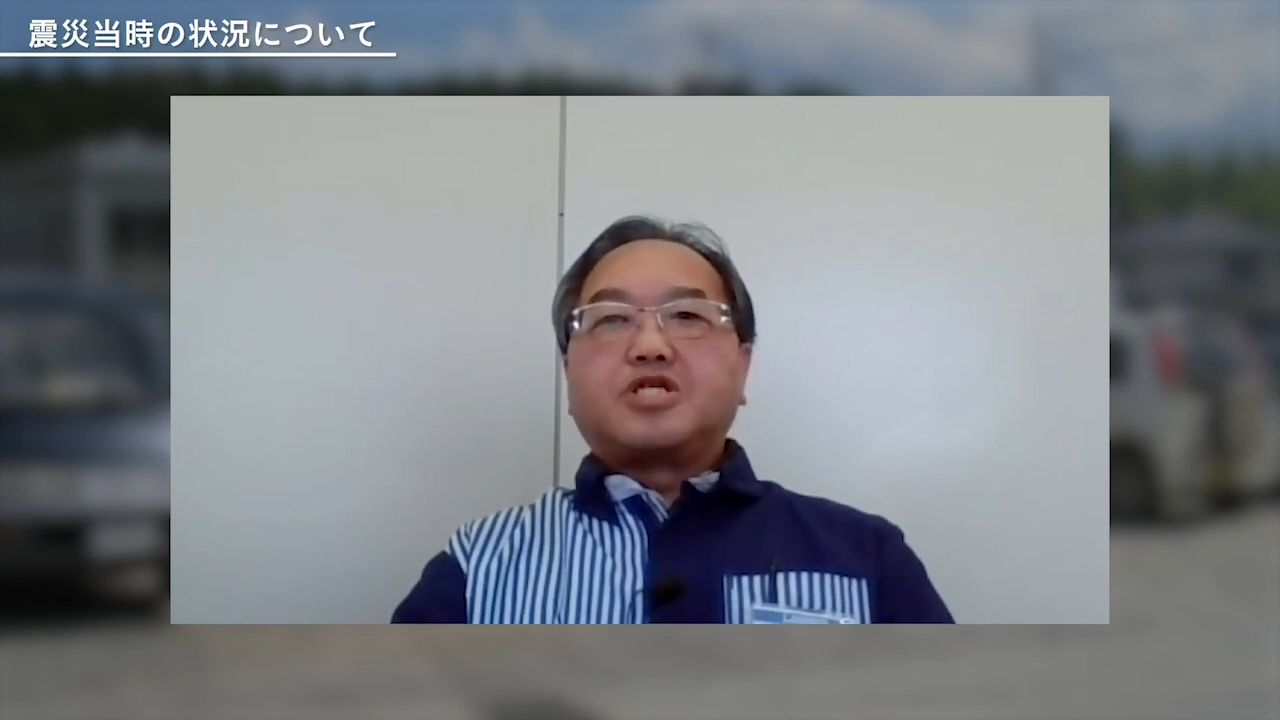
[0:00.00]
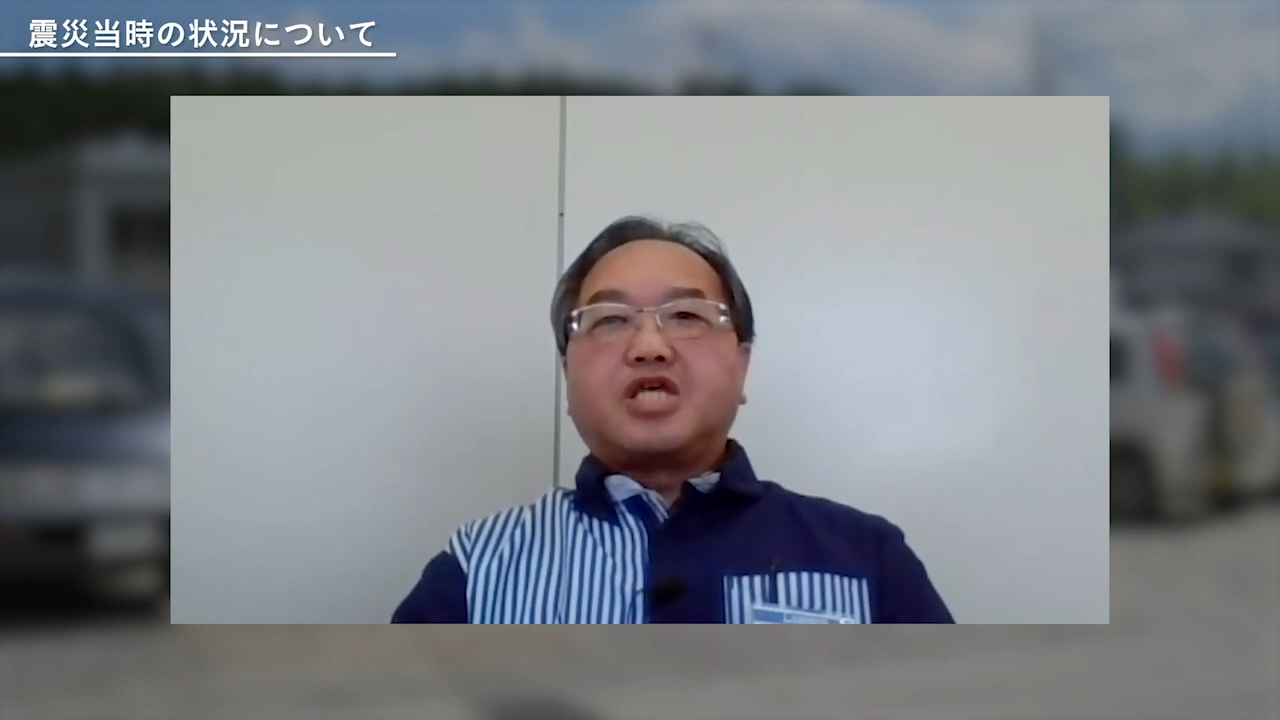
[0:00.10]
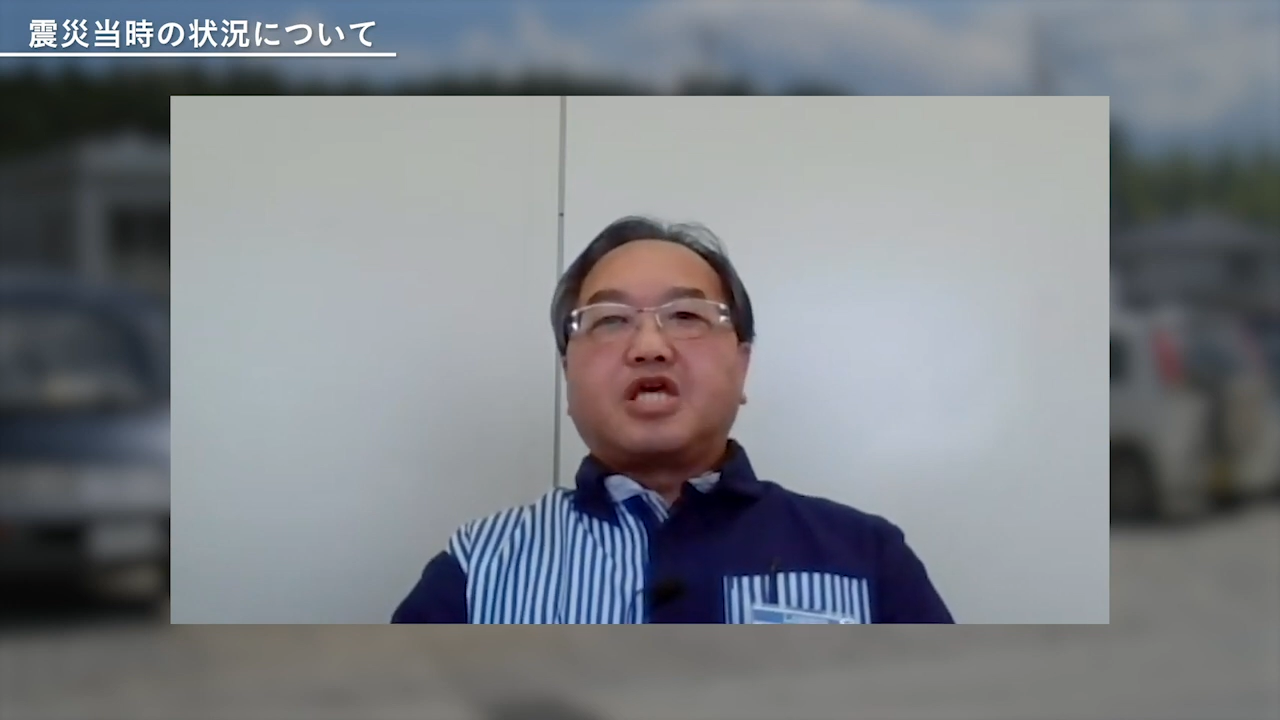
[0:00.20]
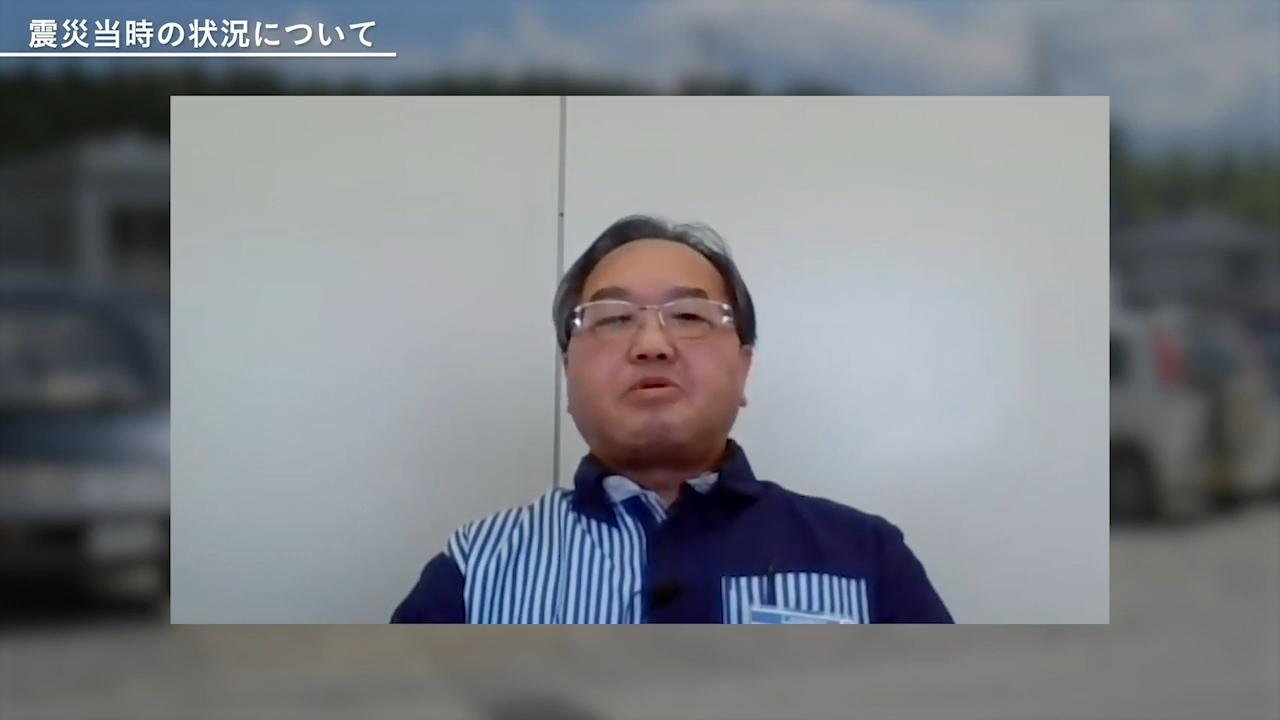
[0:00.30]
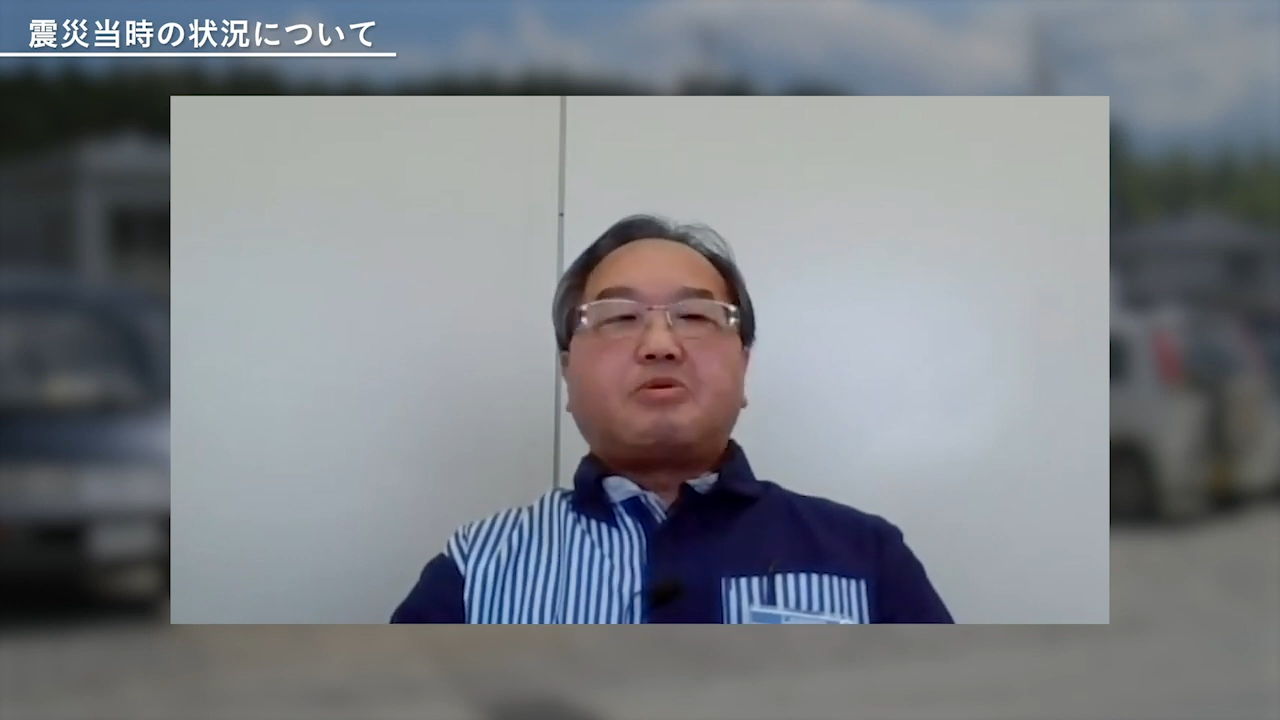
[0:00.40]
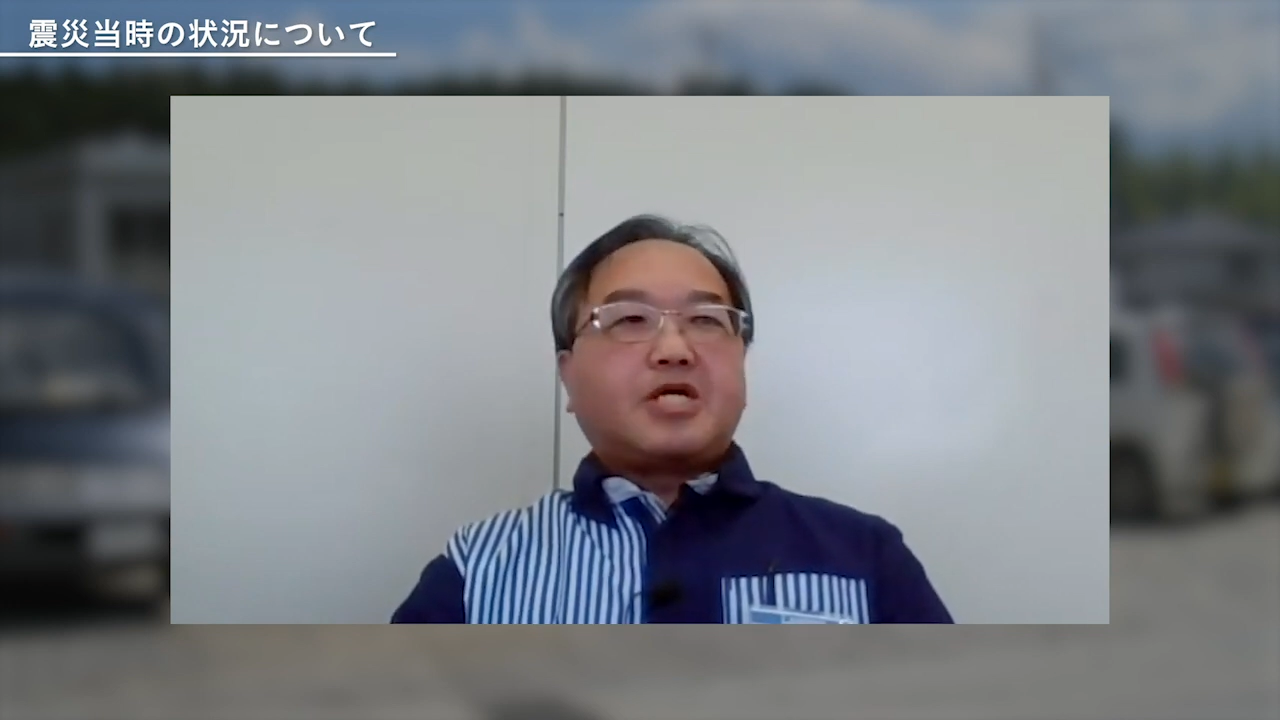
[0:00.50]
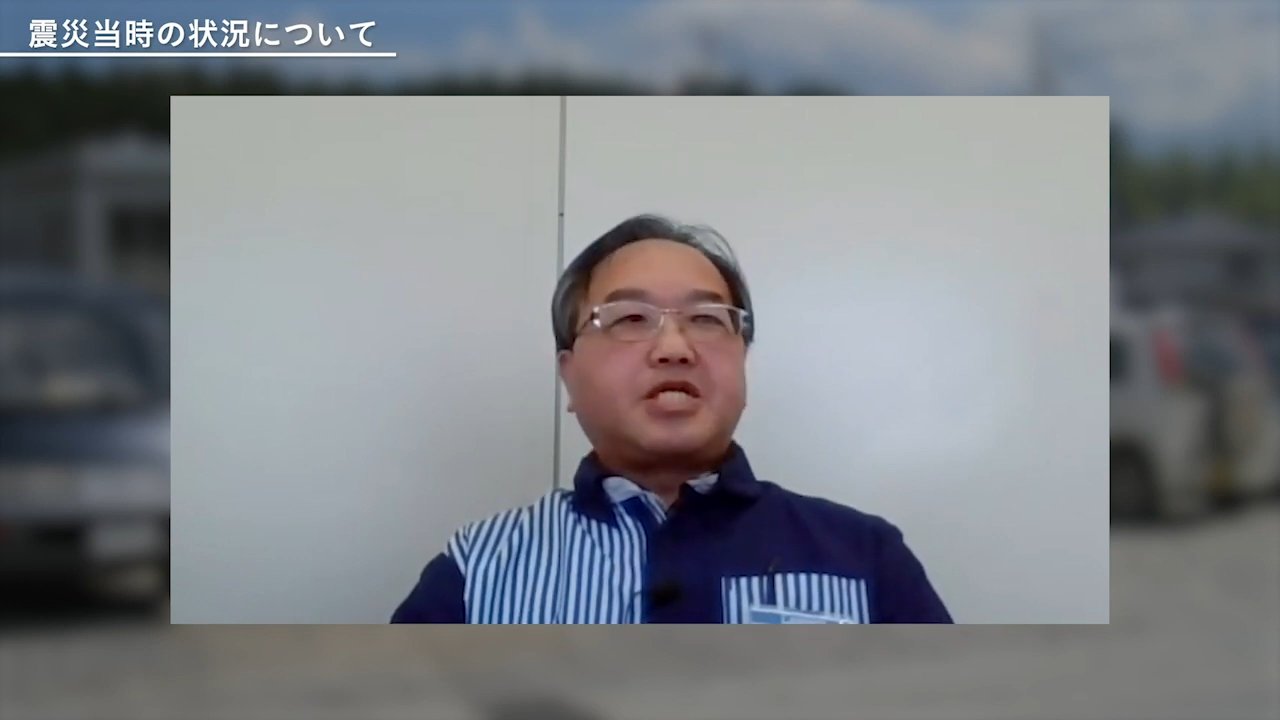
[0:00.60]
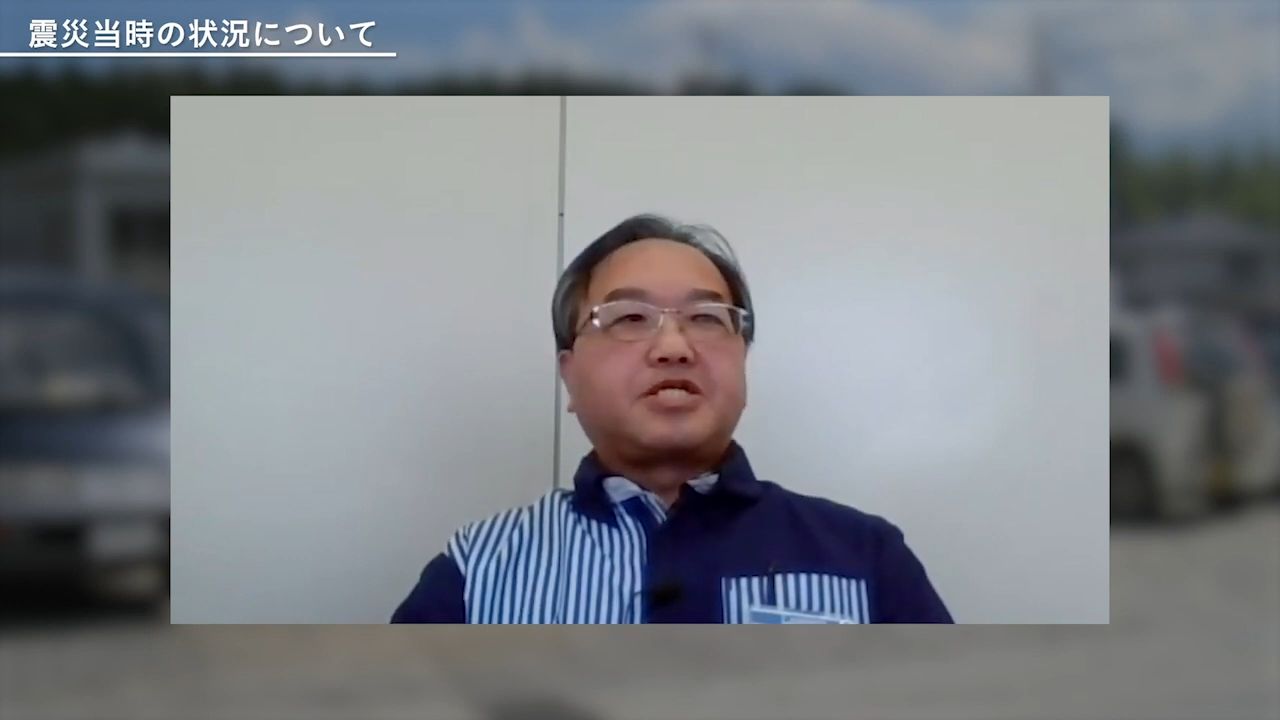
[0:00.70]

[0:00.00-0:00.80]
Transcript: に電話は